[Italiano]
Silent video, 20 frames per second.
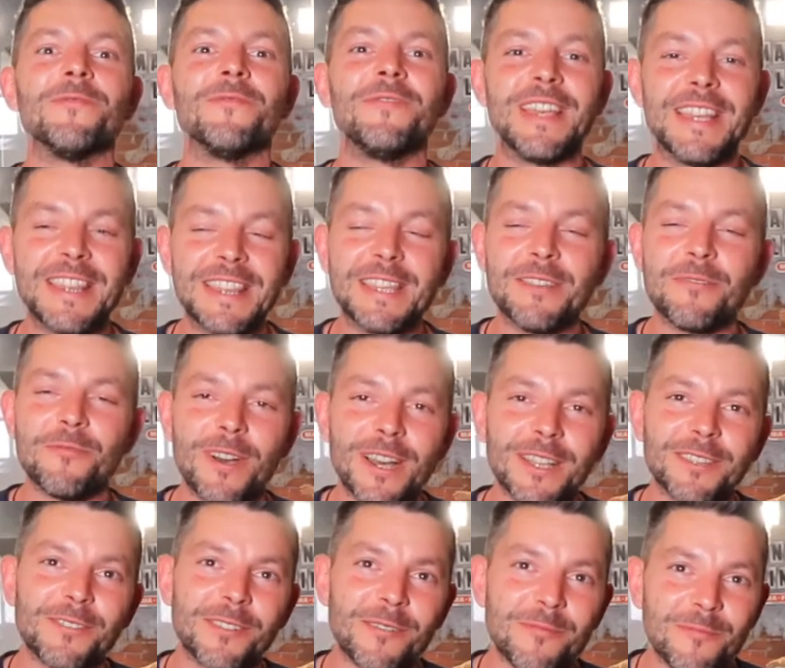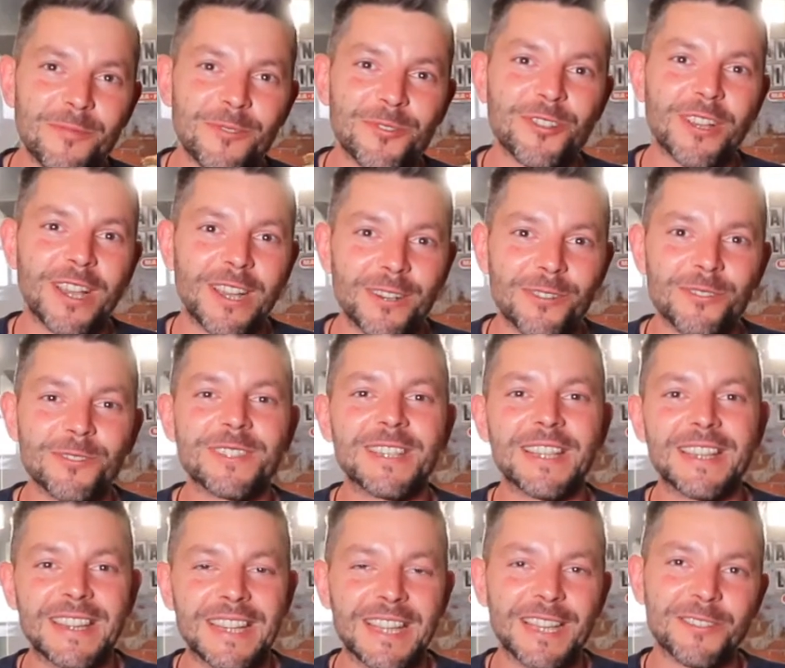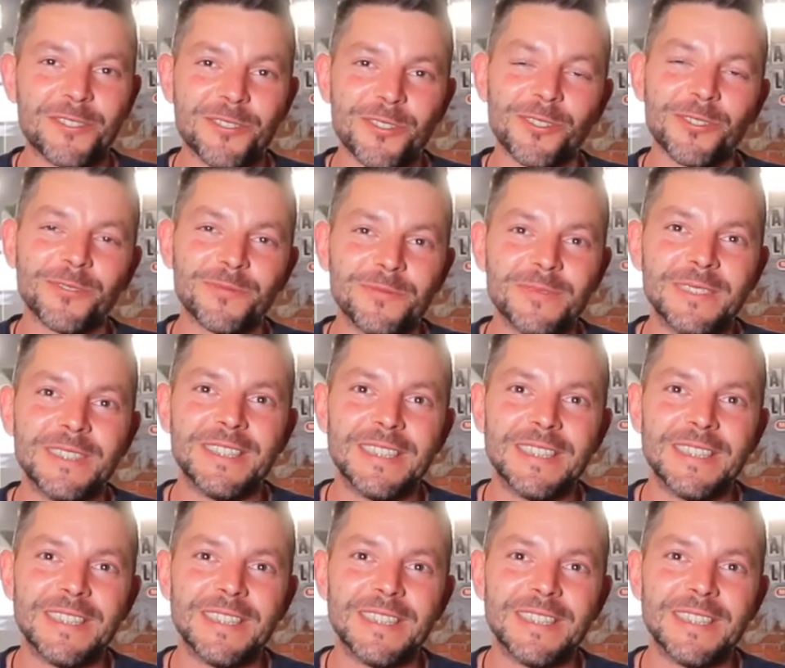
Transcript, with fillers: 24 a Mociano Sant'Angelo.